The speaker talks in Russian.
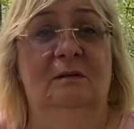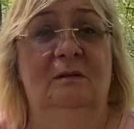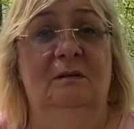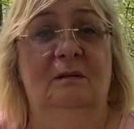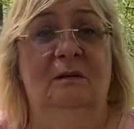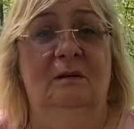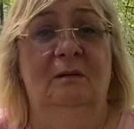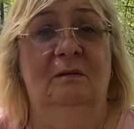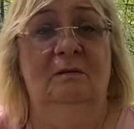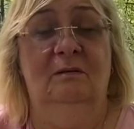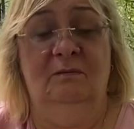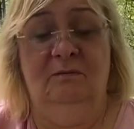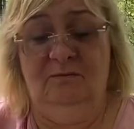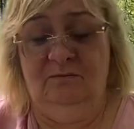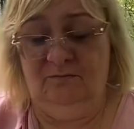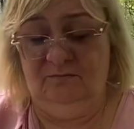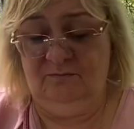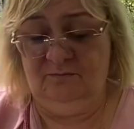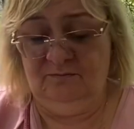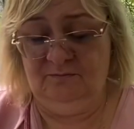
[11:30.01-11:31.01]
Угу.
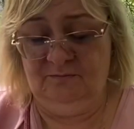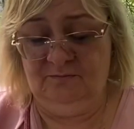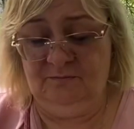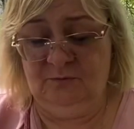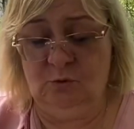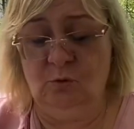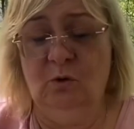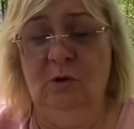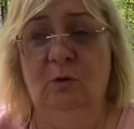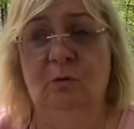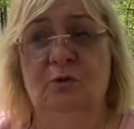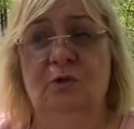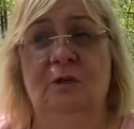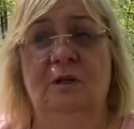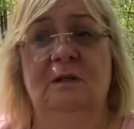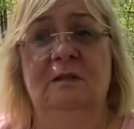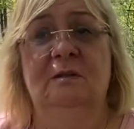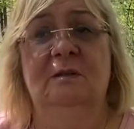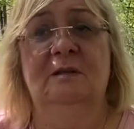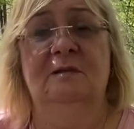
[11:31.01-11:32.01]
В школе
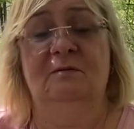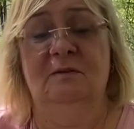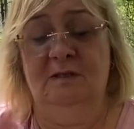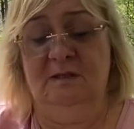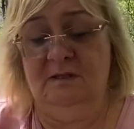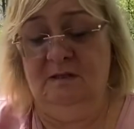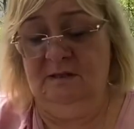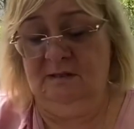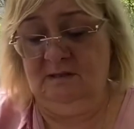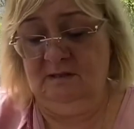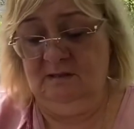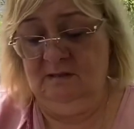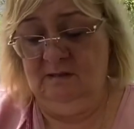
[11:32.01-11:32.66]
учились, у нас весь класс.